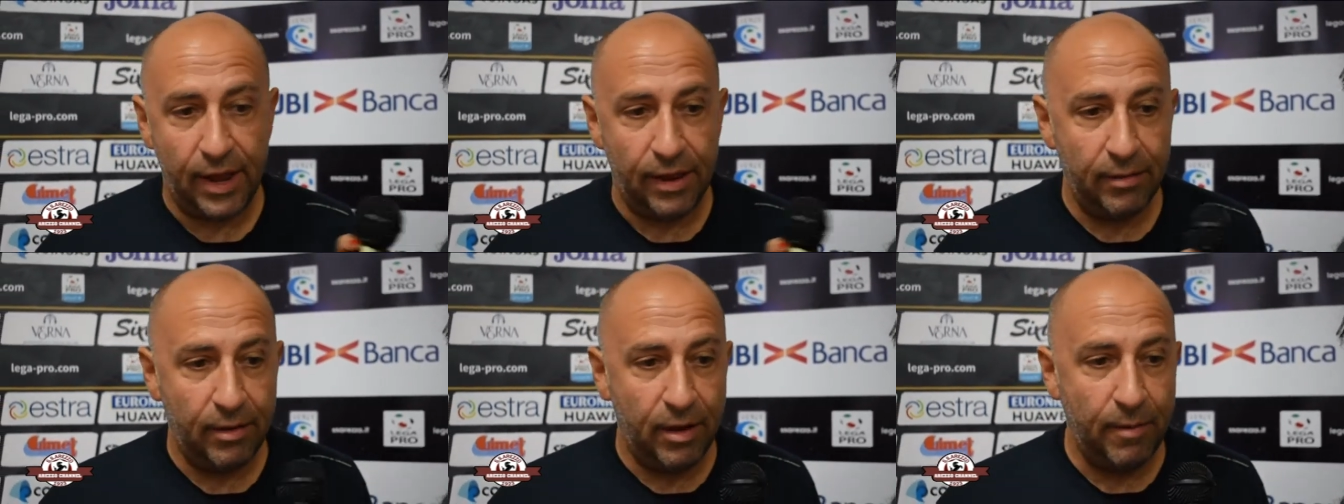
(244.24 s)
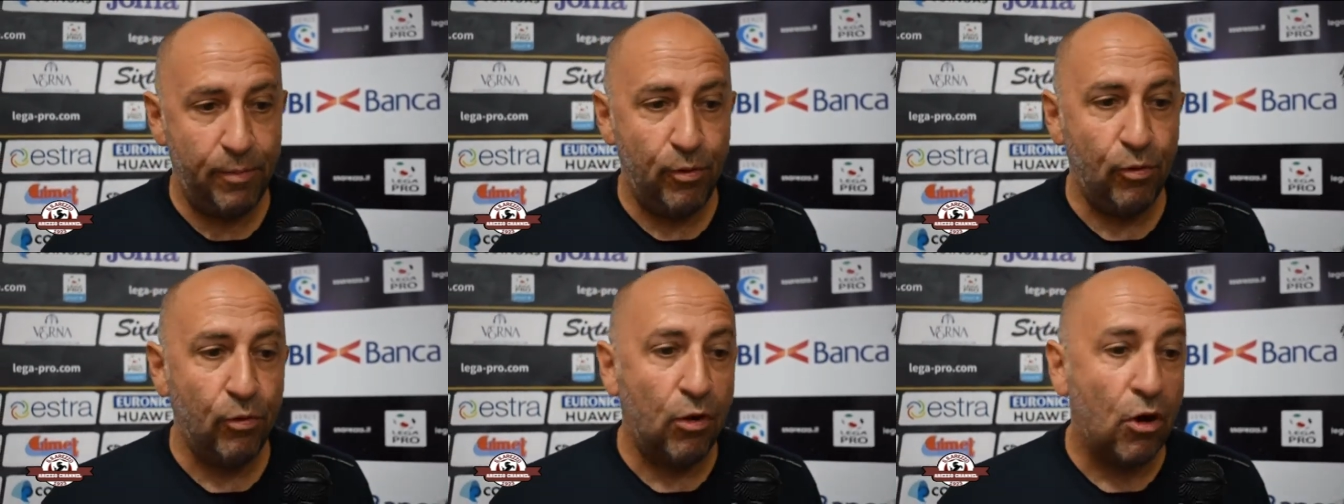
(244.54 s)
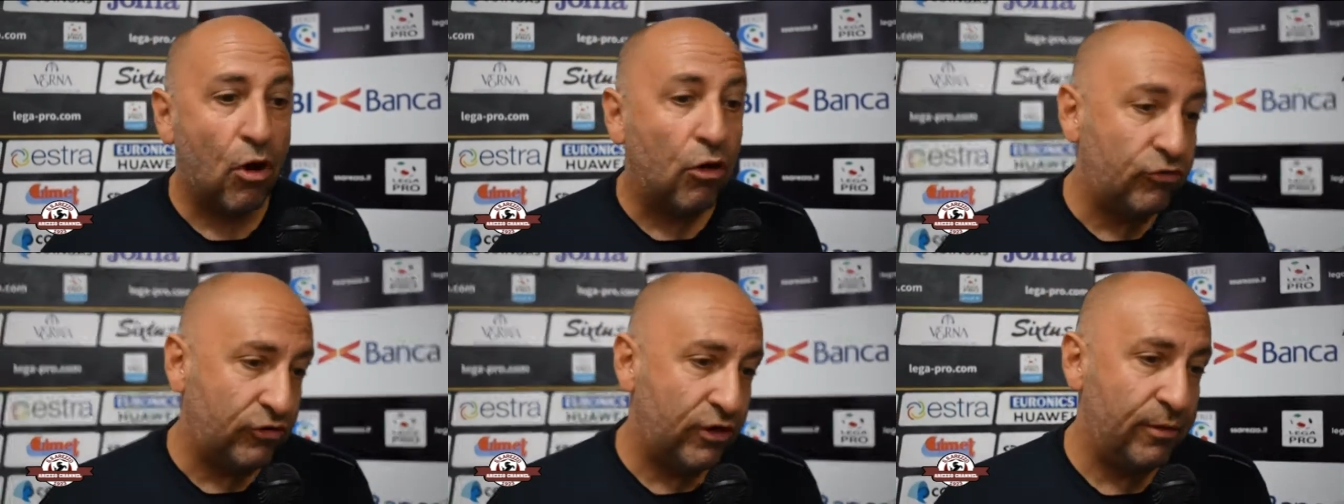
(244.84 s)
Le più
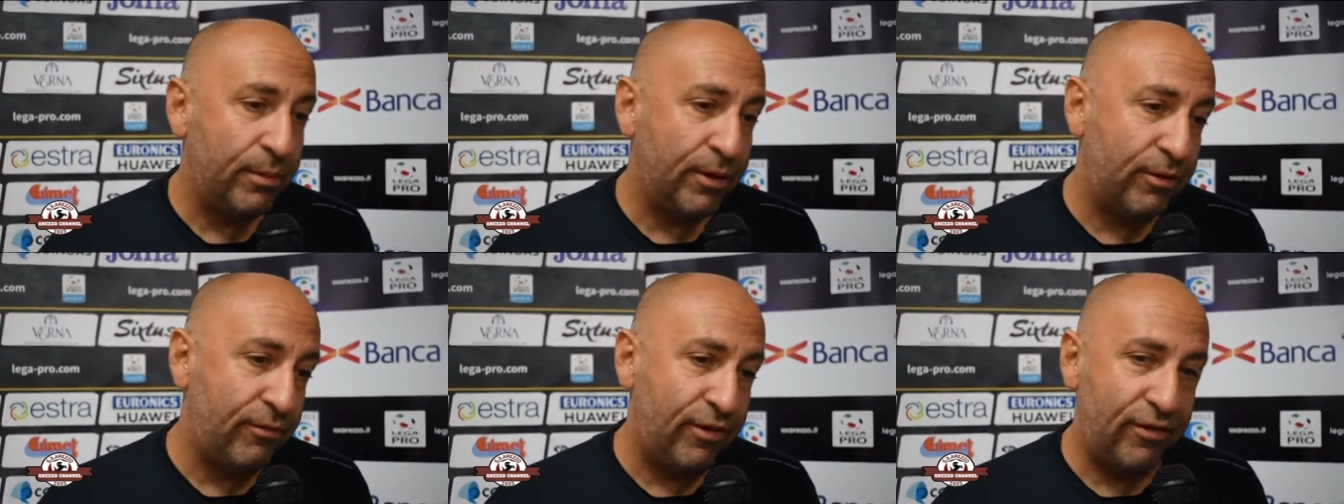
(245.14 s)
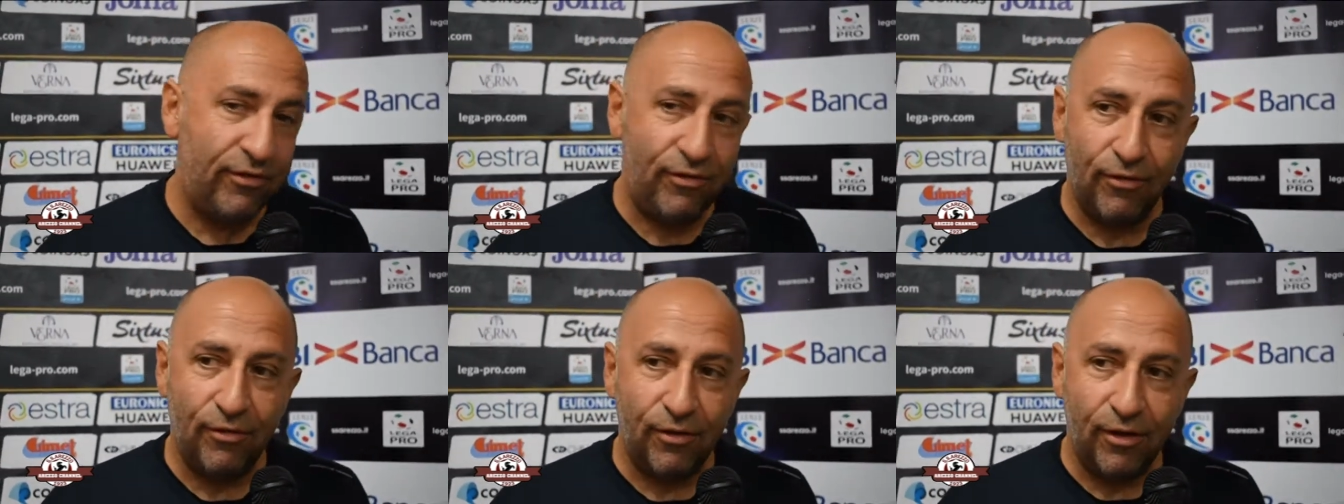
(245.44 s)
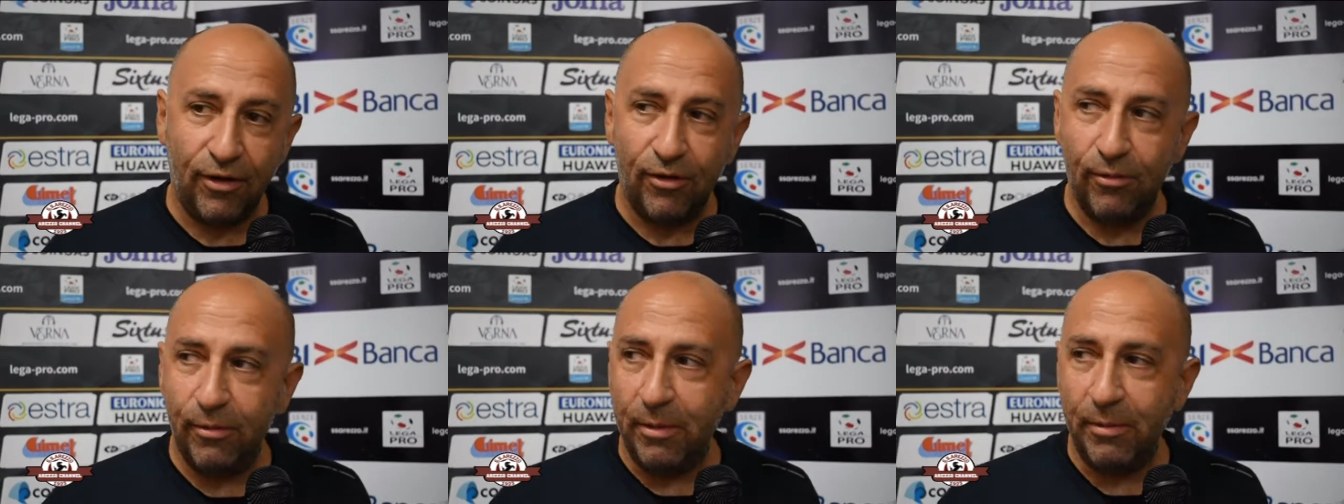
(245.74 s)
rose
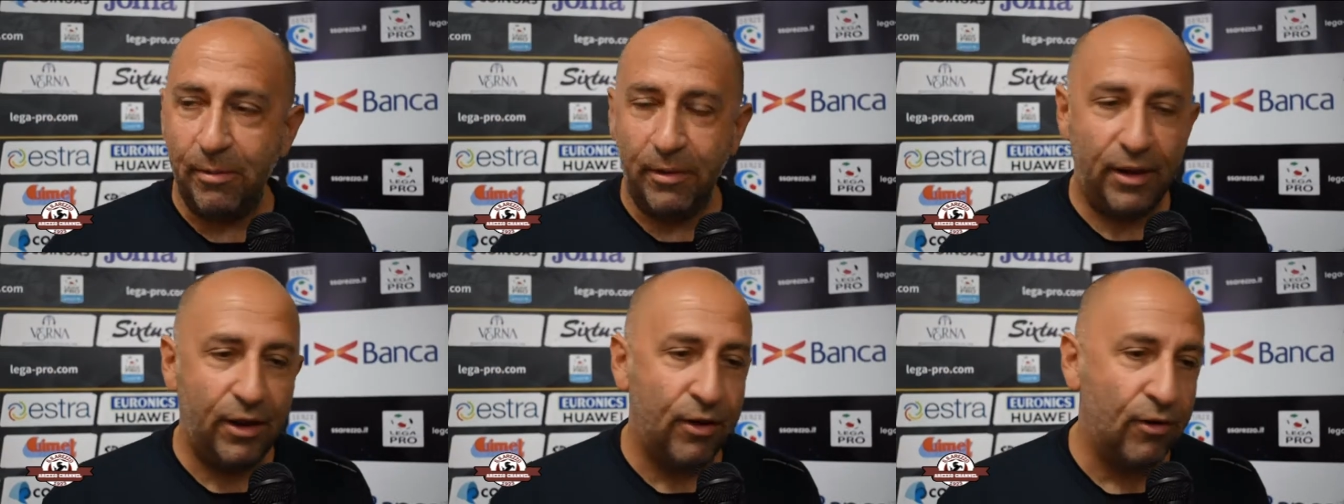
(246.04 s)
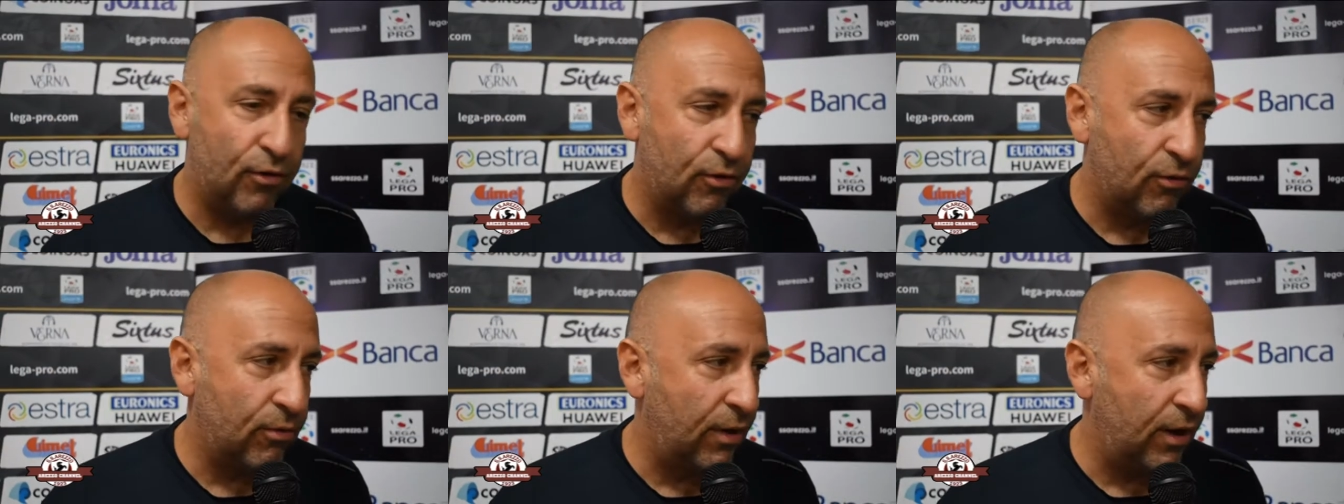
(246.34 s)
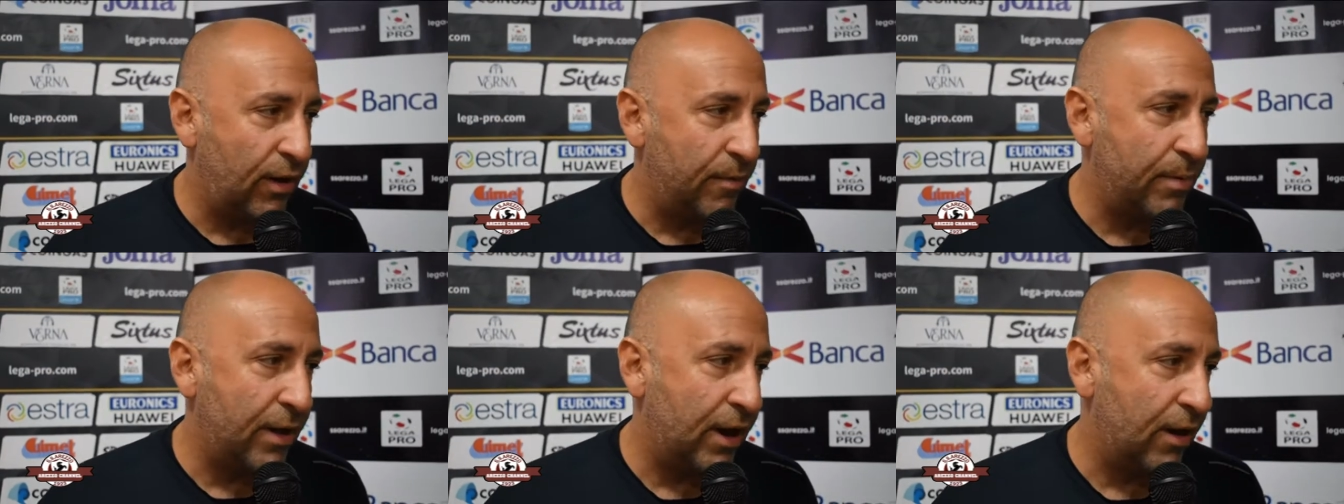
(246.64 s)
previsioni, come dicono
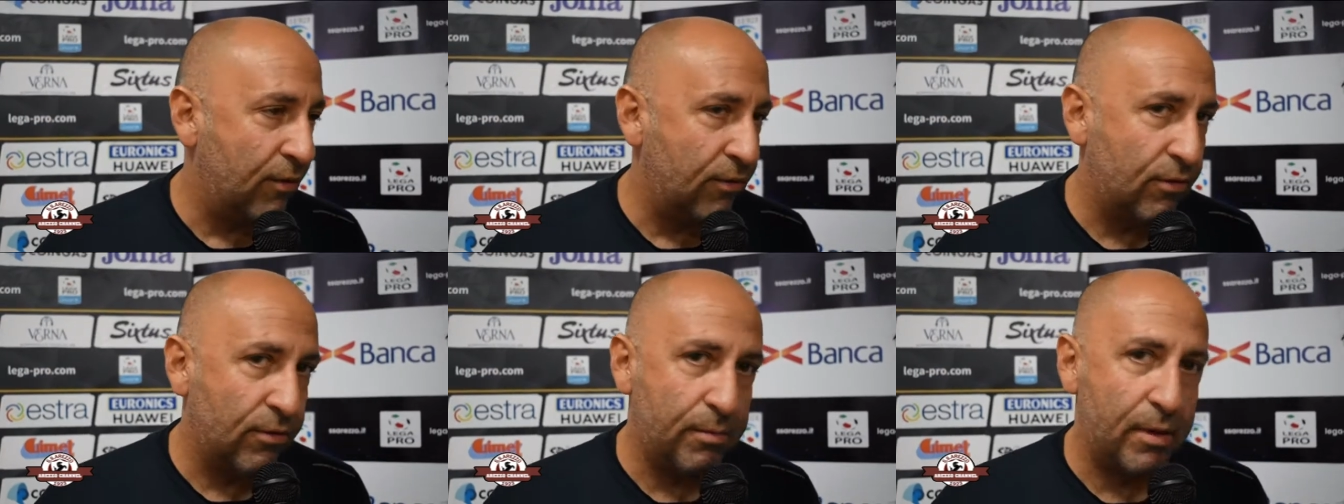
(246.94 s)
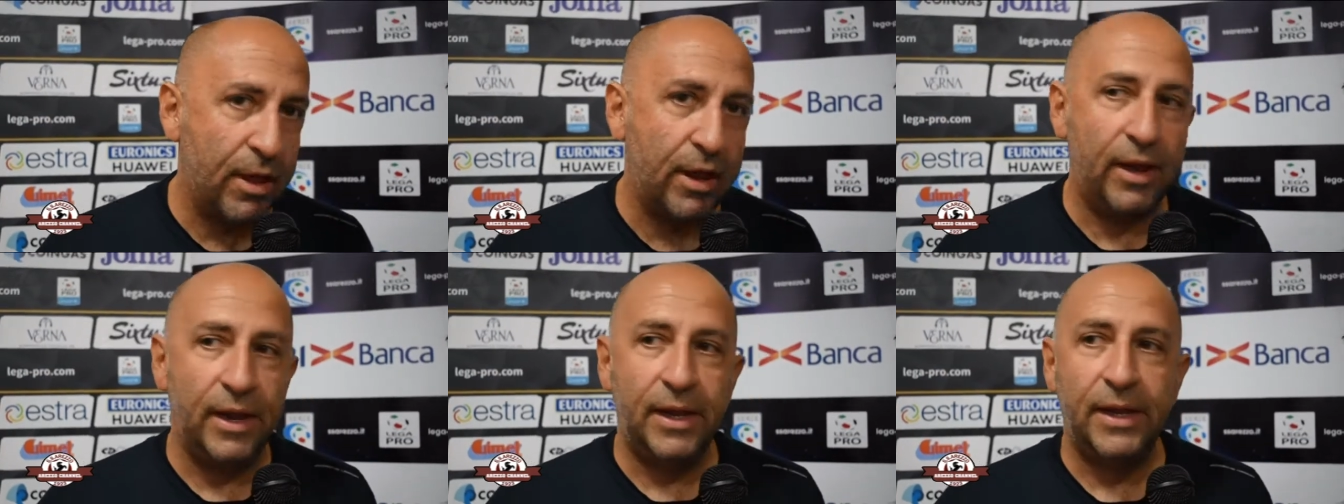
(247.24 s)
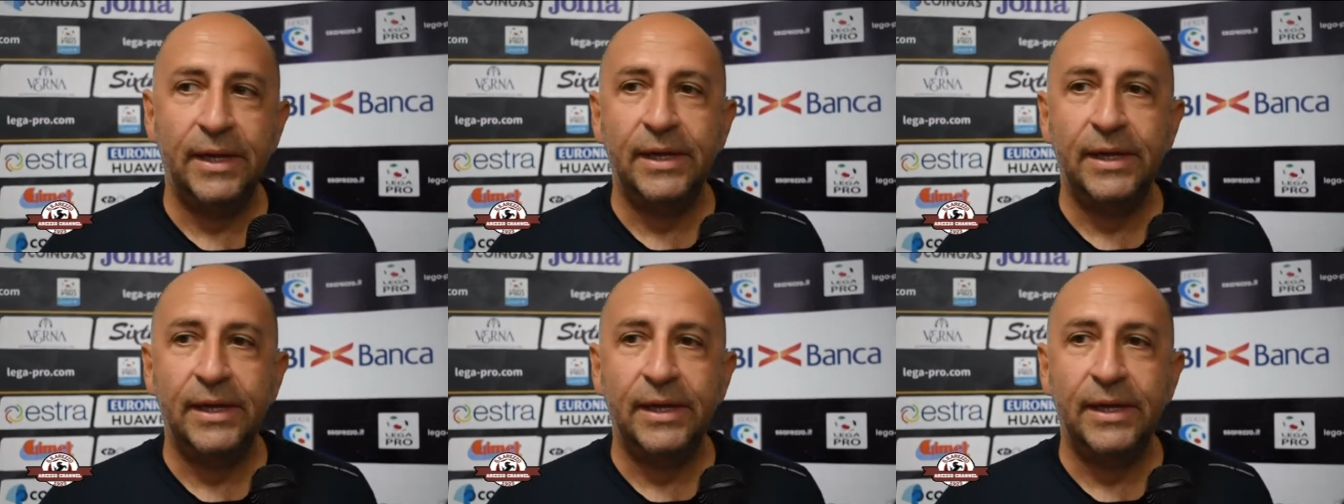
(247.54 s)
quelli che parlano bene.